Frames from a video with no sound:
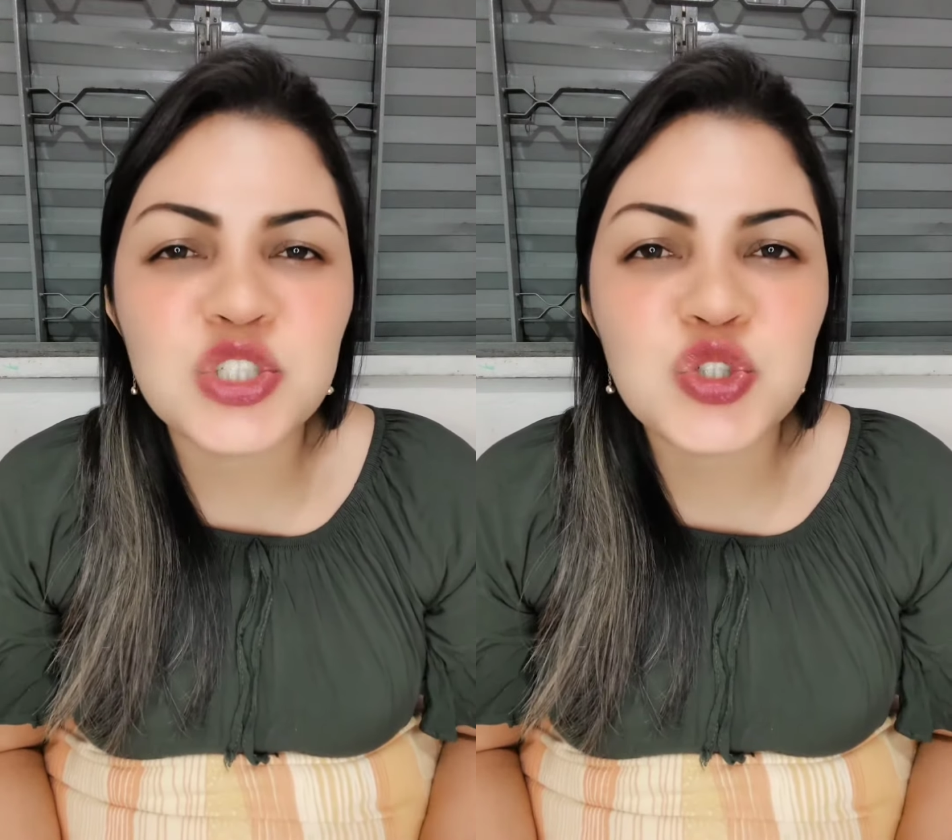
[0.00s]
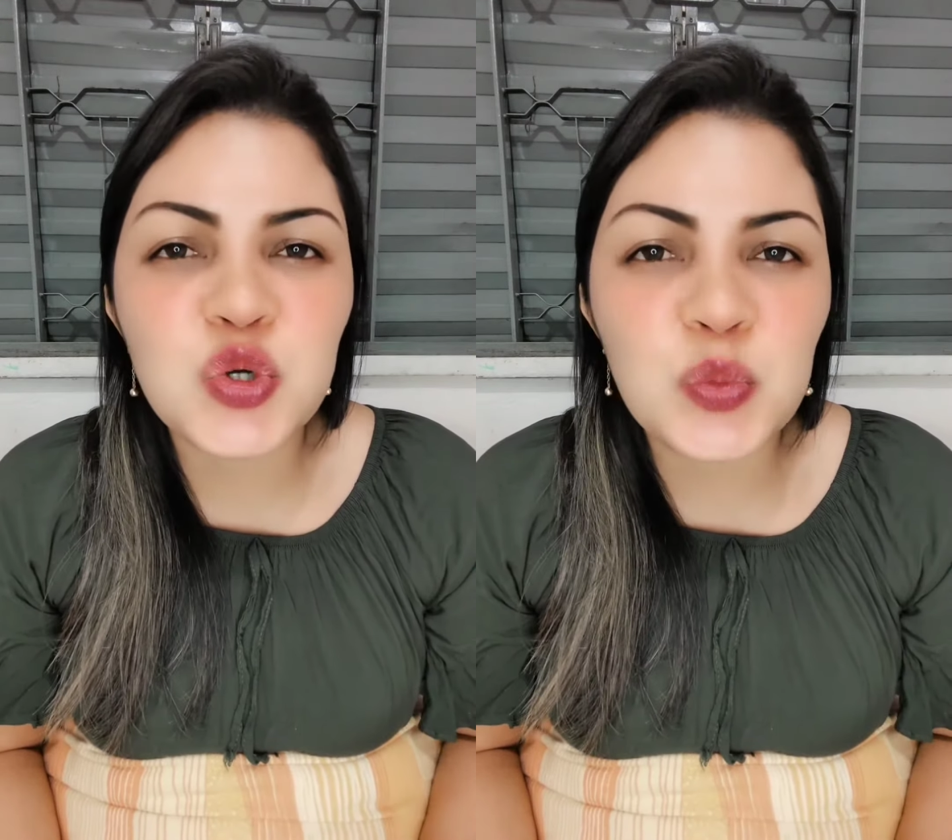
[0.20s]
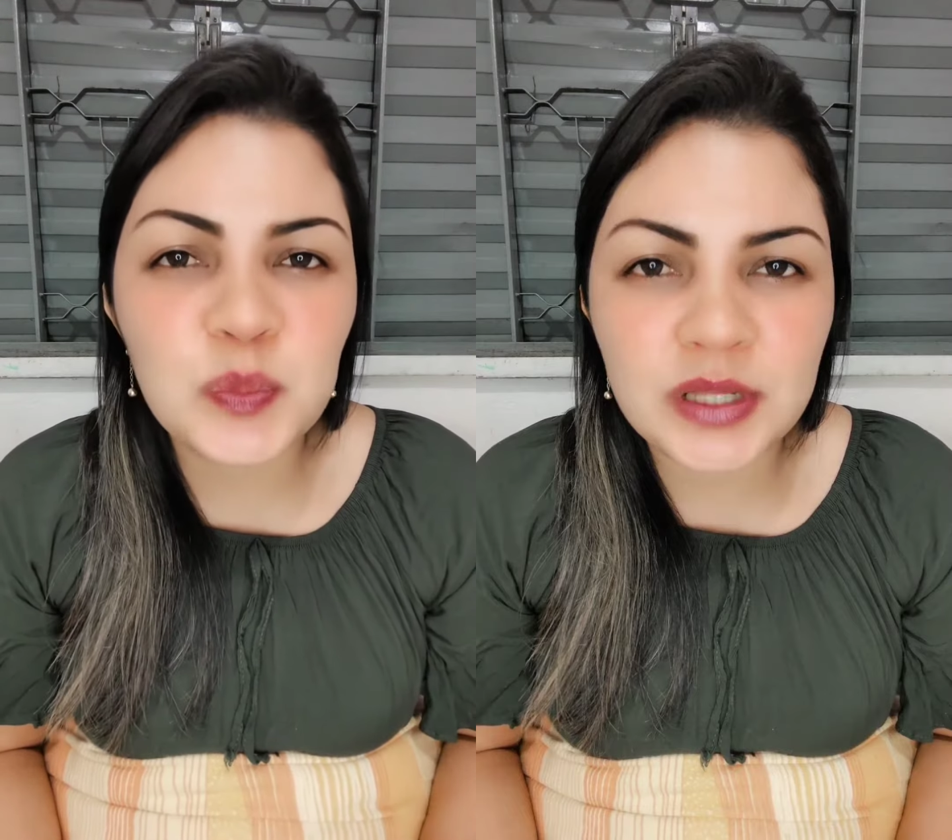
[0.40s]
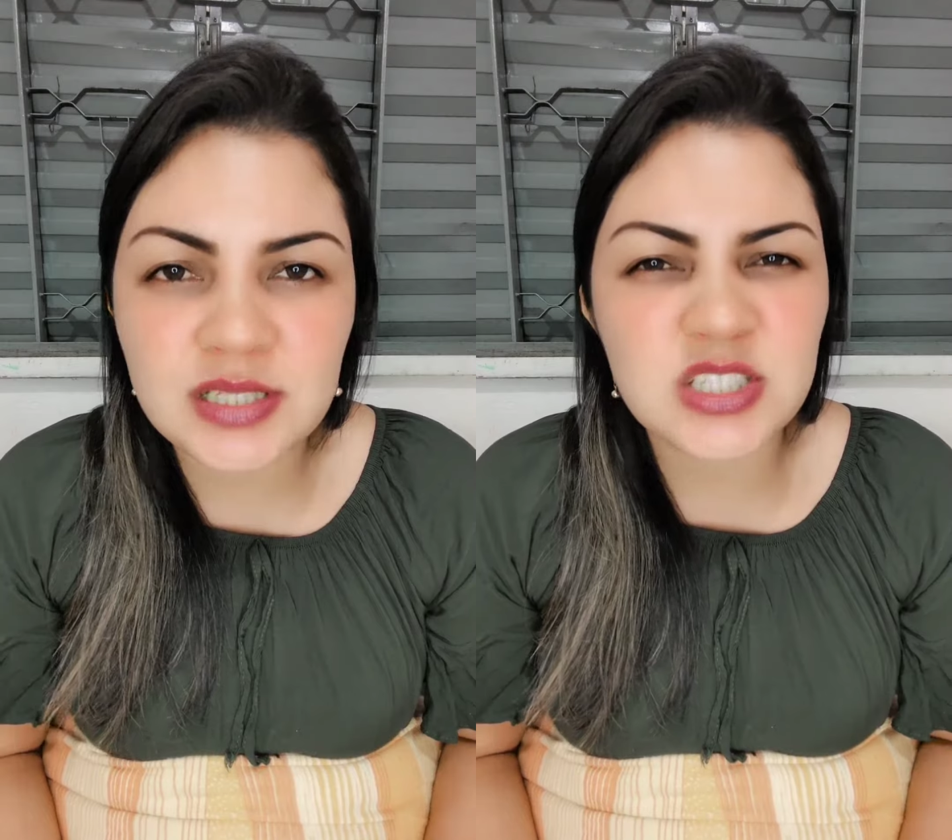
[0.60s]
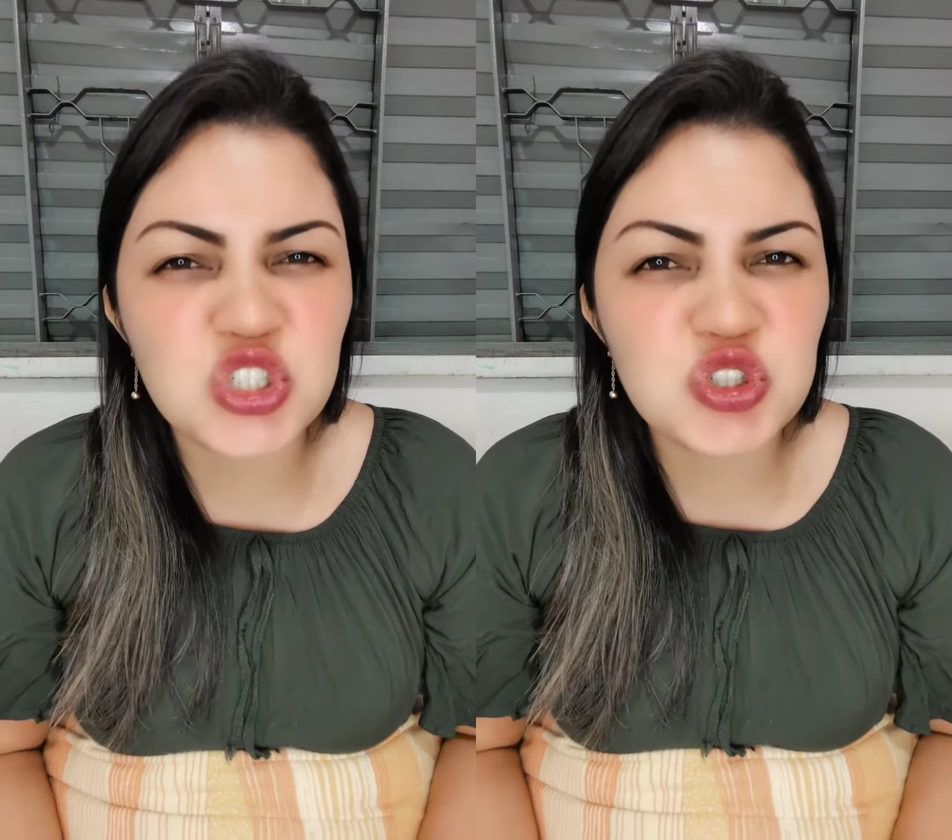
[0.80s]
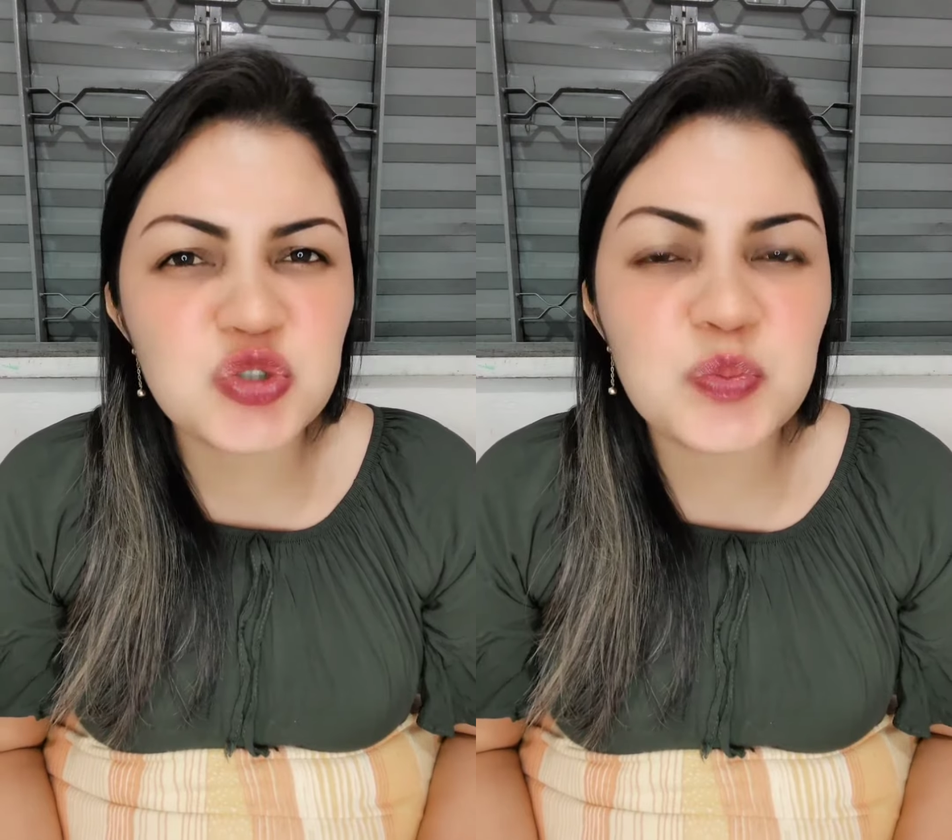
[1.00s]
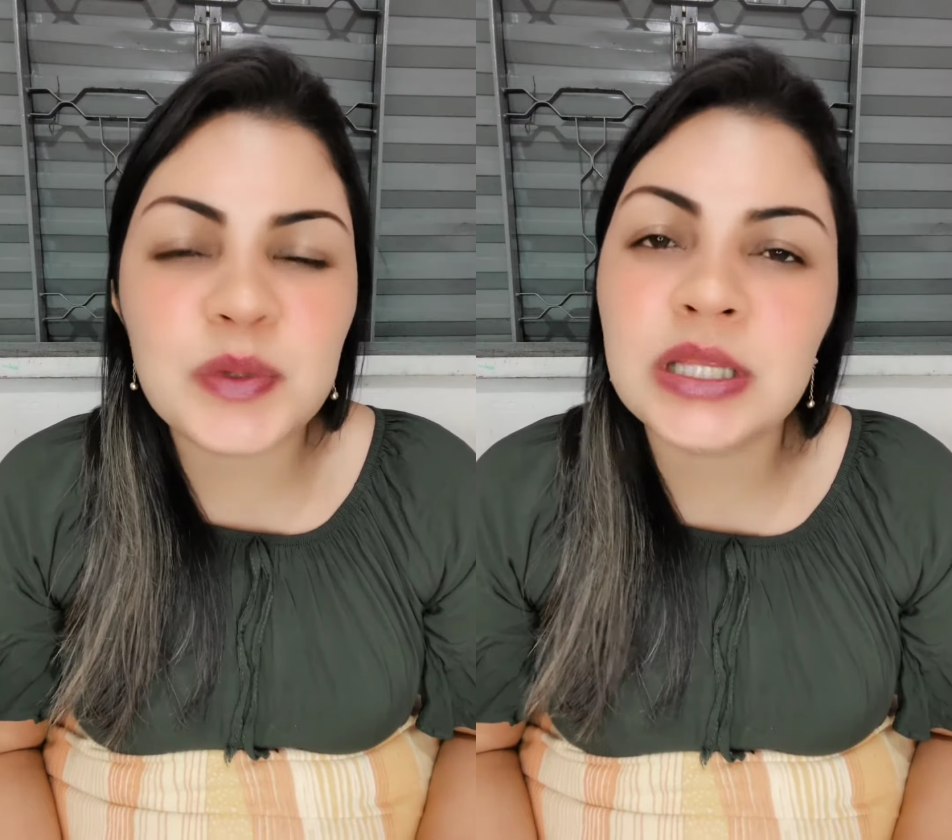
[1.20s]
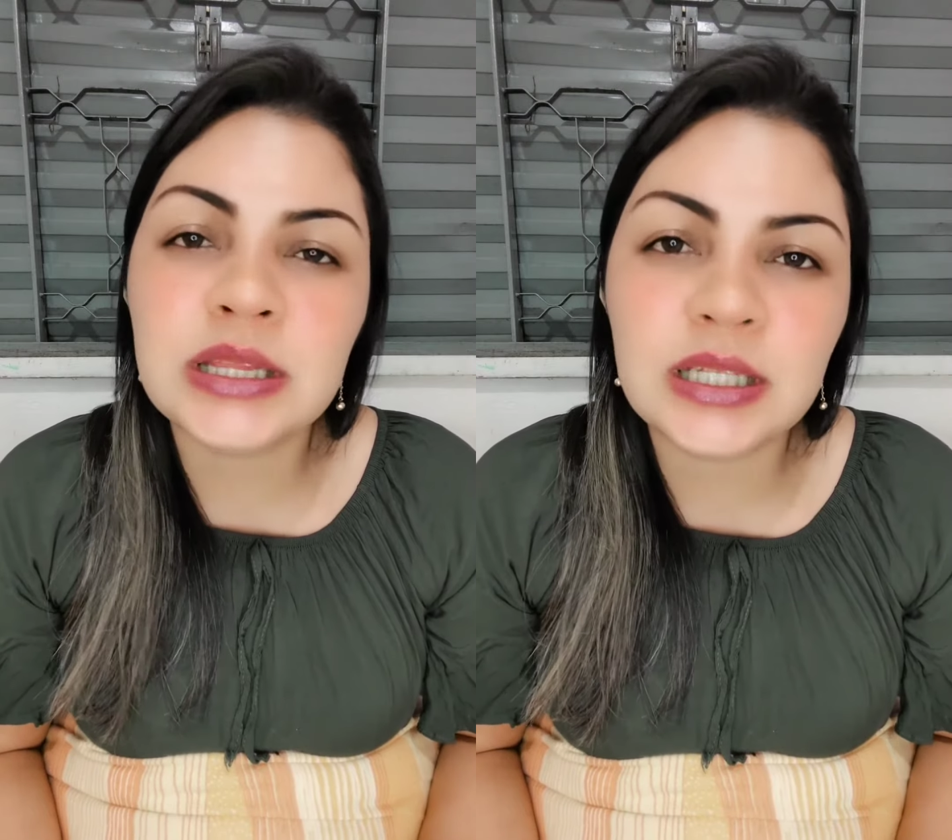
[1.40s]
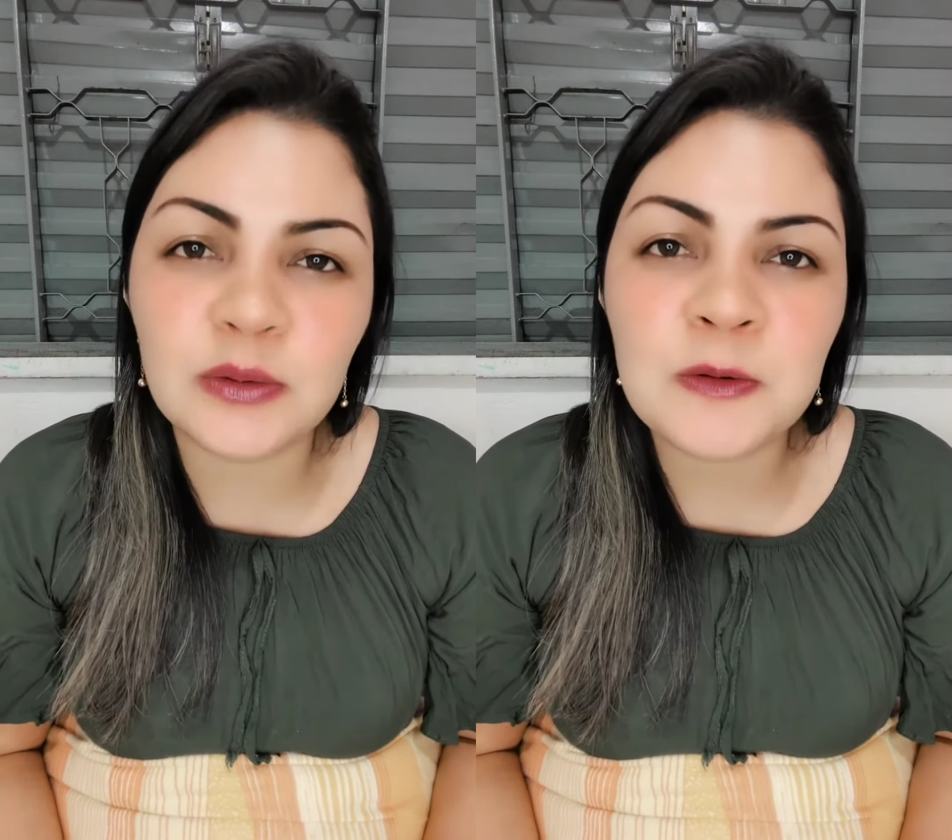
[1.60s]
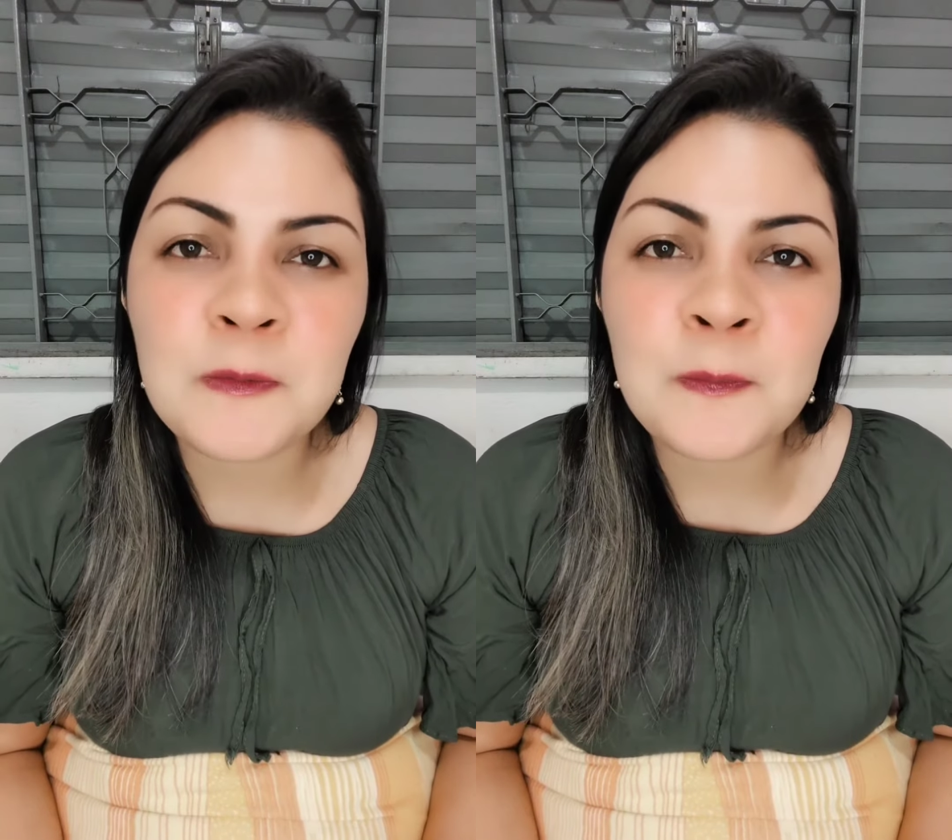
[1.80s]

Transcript: surpresa, de supetão